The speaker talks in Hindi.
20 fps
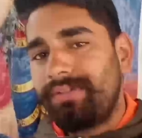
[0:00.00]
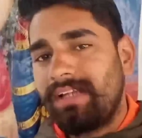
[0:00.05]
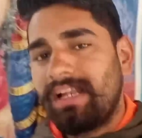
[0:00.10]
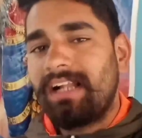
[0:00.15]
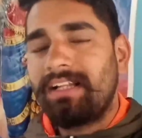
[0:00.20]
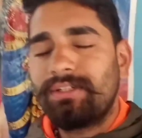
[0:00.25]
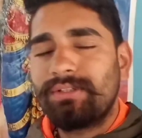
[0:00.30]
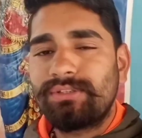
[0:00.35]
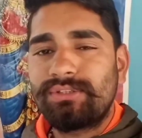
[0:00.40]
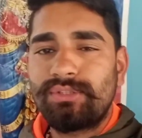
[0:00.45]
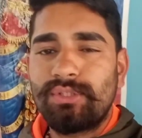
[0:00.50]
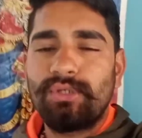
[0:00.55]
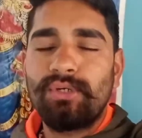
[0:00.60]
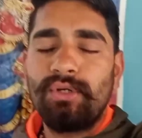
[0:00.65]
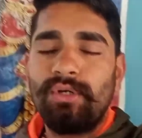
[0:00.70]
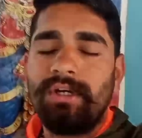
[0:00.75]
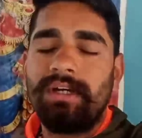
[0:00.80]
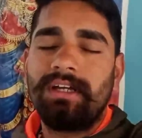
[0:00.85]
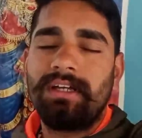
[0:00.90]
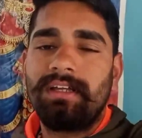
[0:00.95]
फिलहाल दोस्तों
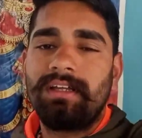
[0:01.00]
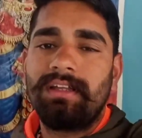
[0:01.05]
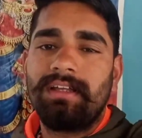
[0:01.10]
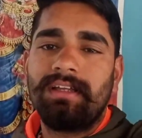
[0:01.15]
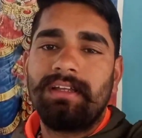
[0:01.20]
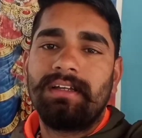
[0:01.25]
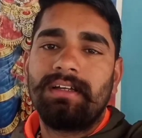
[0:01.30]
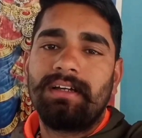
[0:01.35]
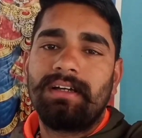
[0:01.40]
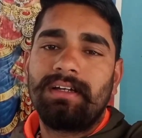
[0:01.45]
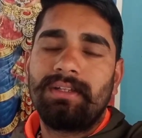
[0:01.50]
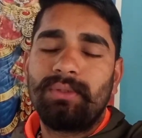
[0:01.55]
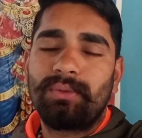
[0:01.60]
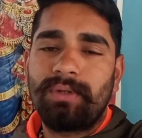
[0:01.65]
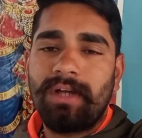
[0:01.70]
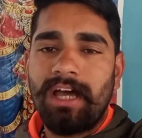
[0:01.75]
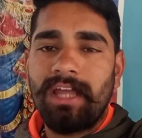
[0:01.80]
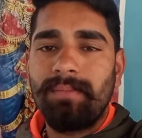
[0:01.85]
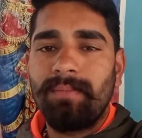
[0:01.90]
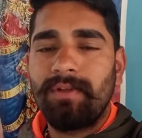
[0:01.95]
हाँ,
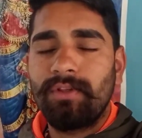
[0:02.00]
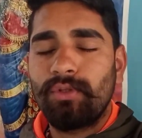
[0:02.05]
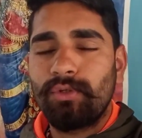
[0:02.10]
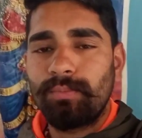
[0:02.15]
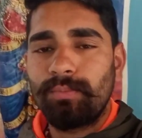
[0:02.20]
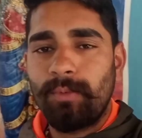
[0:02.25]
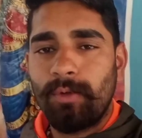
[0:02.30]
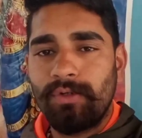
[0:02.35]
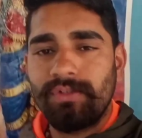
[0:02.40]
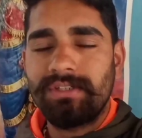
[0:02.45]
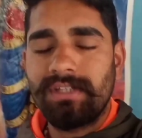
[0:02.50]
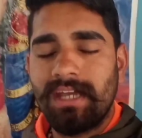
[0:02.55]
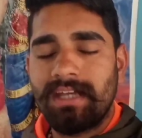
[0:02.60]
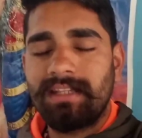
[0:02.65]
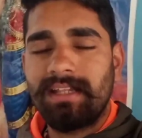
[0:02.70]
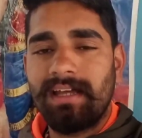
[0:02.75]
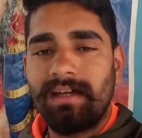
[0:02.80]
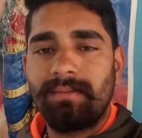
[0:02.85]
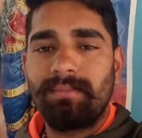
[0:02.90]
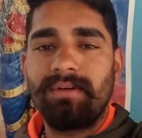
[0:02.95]
दुकान में तो पहुंच
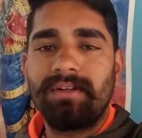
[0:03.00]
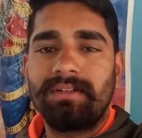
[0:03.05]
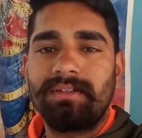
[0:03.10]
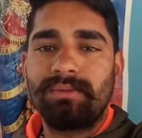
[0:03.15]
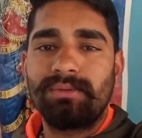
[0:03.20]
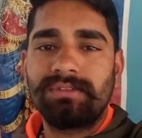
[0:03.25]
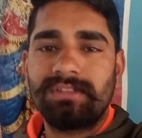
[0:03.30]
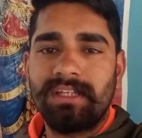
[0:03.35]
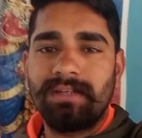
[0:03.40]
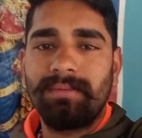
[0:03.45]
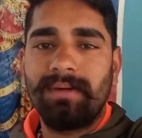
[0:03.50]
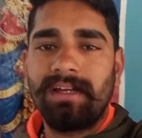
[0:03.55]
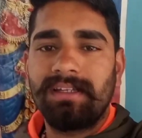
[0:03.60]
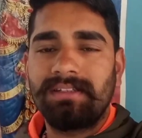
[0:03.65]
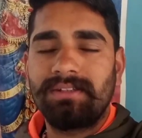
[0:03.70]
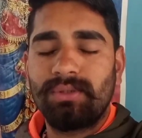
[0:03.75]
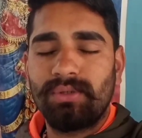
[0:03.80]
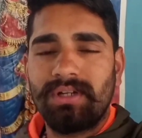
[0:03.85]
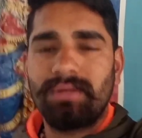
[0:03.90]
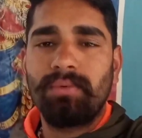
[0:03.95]
गया था बट उसके
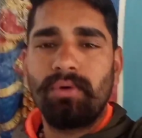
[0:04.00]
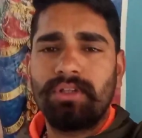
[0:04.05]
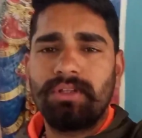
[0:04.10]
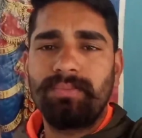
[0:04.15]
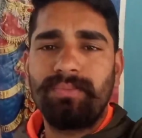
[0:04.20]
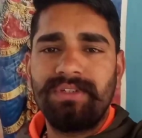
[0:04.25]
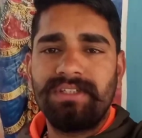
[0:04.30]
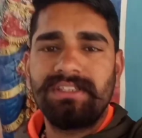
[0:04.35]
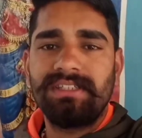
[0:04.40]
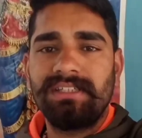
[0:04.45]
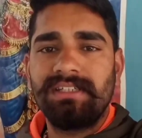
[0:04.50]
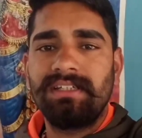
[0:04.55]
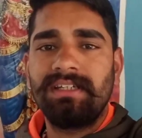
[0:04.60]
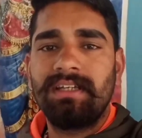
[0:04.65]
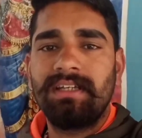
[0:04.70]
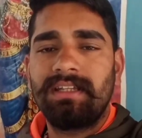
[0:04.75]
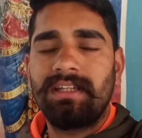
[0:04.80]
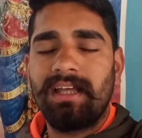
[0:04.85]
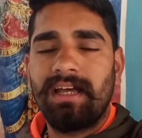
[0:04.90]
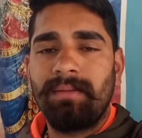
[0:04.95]
बाद थोड़ा बहुत बिजी
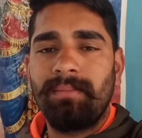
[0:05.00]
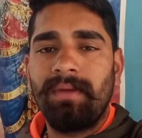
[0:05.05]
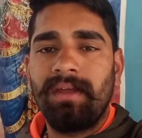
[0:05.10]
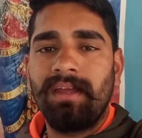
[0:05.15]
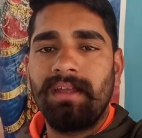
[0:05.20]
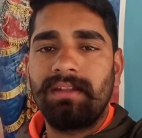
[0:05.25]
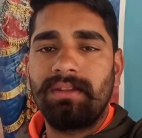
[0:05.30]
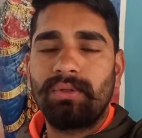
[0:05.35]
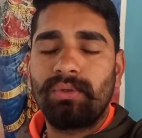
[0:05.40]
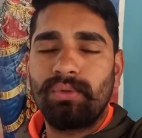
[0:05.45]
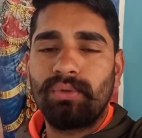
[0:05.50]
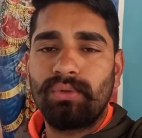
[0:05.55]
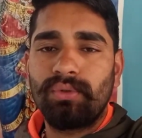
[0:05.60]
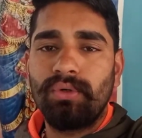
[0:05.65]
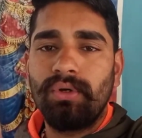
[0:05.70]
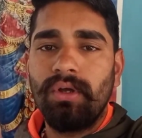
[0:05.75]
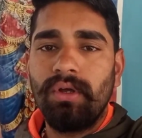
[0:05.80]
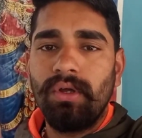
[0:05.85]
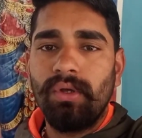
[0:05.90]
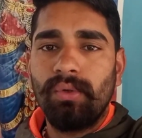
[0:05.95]
था मैं तो
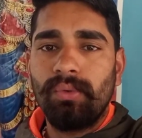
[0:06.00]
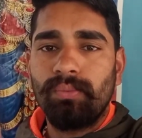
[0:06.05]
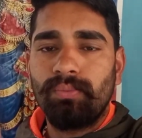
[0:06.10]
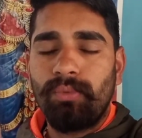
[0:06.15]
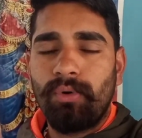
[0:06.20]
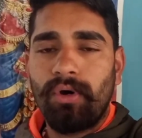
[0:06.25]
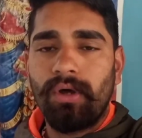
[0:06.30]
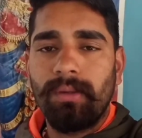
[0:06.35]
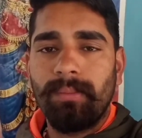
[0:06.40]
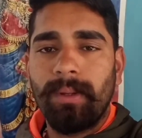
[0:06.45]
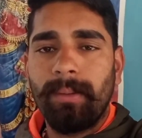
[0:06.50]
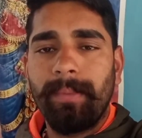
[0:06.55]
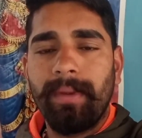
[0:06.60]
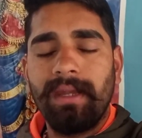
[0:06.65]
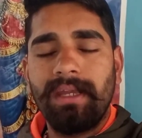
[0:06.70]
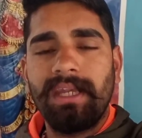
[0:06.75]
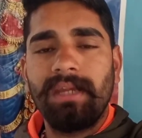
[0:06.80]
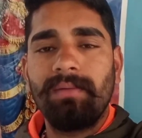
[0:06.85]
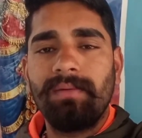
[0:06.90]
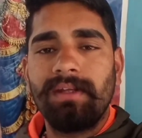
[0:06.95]
फ़ोन में
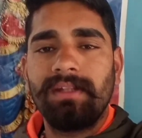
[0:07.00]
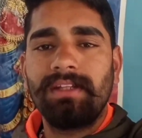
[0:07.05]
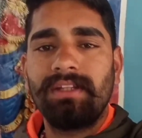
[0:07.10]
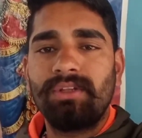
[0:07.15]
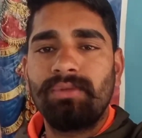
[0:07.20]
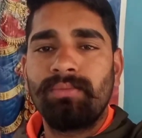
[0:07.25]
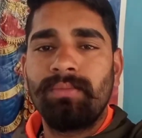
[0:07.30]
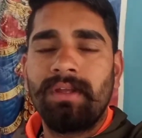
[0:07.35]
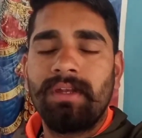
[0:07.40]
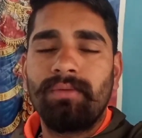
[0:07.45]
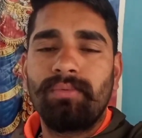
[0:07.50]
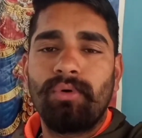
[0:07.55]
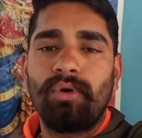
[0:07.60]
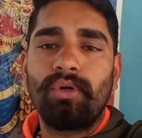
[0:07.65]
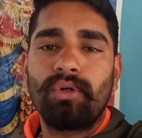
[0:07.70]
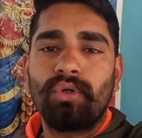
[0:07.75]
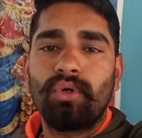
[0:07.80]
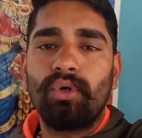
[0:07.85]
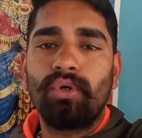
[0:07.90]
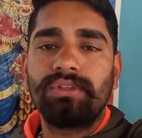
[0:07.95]
बैटरी नहीं थी तो मैंने
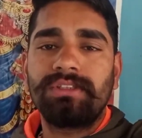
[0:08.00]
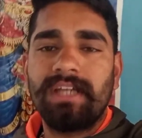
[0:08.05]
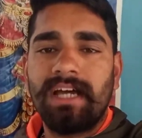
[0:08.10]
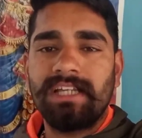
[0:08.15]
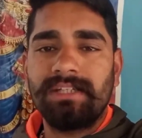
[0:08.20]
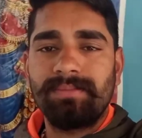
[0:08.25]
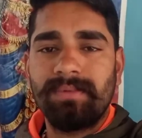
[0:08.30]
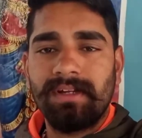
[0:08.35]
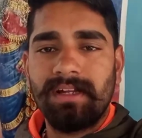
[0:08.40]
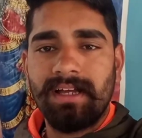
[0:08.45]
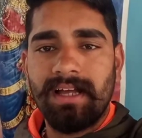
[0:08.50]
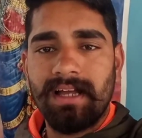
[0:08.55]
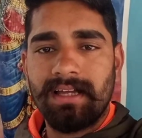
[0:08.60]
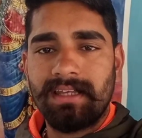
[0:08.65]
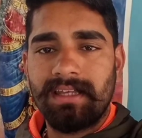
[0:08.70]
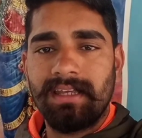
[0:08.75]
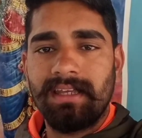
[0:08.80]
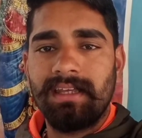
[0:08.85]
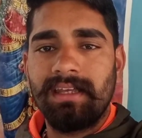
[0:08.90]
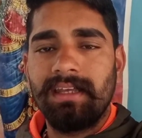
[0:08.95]
फ़ोन को चार्ज पे लगा
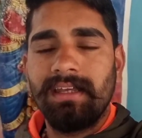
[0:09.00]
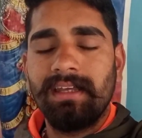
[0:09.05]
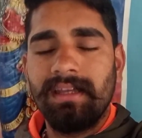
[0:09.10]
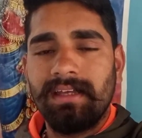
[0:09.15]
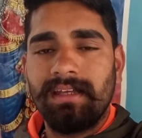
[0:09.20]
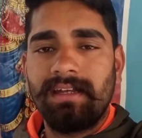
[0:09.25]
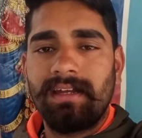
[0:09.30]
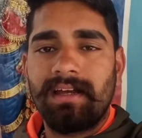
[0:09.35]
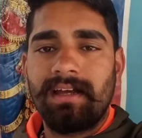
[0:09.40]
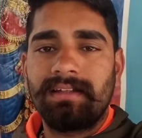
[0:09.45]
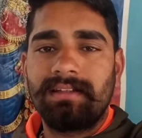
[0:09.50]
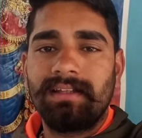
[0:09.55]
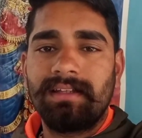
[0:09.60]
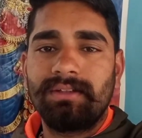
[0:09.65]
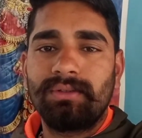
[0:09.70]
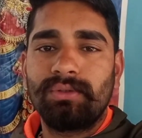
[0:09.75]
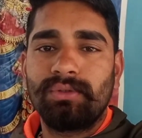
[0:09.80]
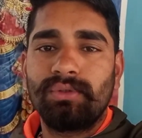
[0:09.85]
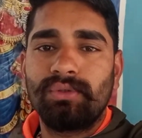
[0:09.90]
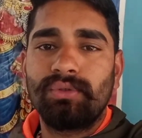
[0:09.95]
के रखा
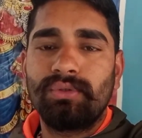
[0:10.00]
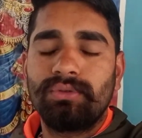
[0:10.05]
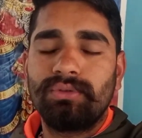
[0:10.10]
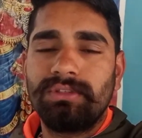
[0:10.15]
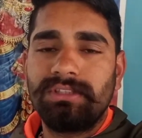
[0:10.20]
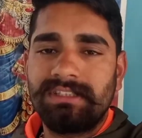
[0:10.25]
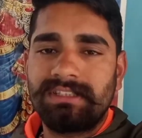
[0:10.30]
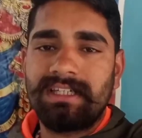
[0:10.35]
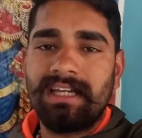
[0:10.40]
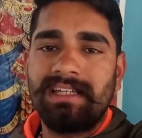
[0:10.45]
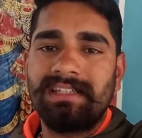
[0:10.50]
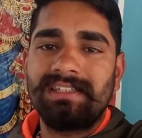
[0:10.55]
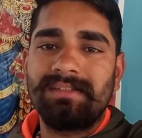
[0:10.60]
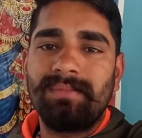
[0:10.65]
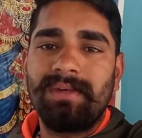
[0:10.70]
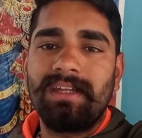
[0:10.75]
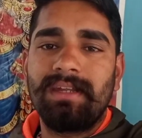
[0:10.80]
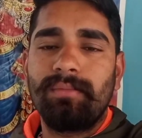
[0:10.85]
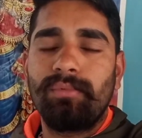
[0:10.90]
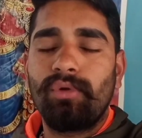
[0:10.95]
था तो इस काम से
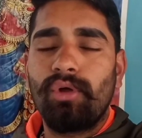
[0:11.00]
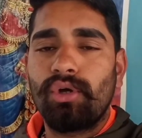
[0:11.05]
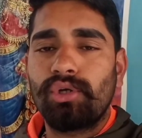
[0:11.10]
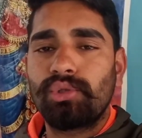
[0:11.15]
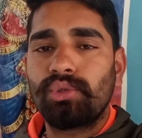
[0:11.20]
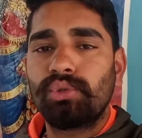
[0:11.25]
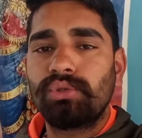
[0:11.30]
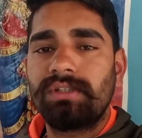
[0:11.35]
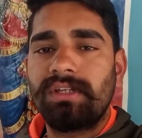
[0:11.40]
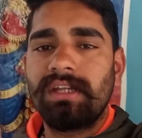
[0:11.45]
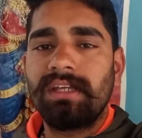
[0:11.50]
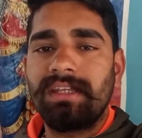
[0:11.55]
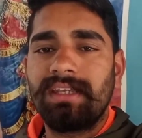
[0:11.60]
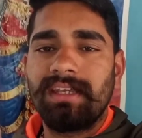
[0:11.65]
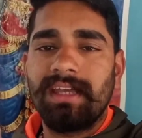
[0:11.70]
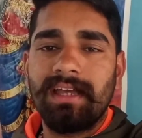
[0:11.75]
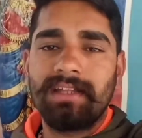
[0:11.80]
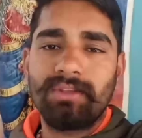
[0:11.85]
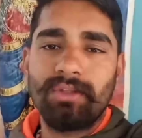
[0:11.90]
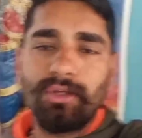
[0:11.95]
मैंने ब्लॉग शूट नहीं
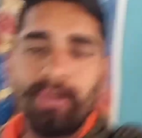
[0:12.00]
किया